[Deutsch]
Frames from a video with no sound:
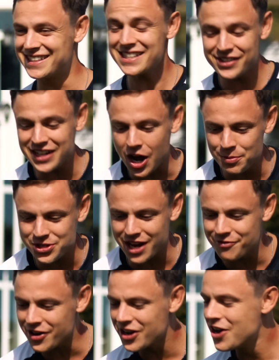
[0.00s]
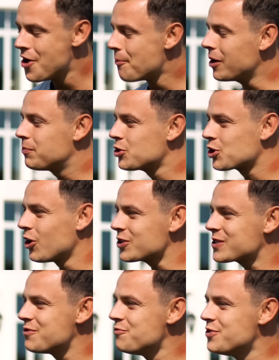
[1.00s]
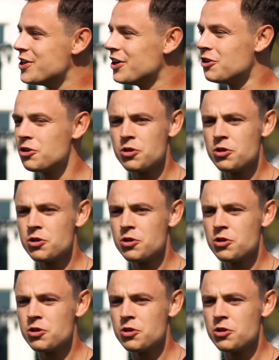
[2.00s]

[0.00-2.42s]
Deswegen habe ich einfach mal beschlossen, wir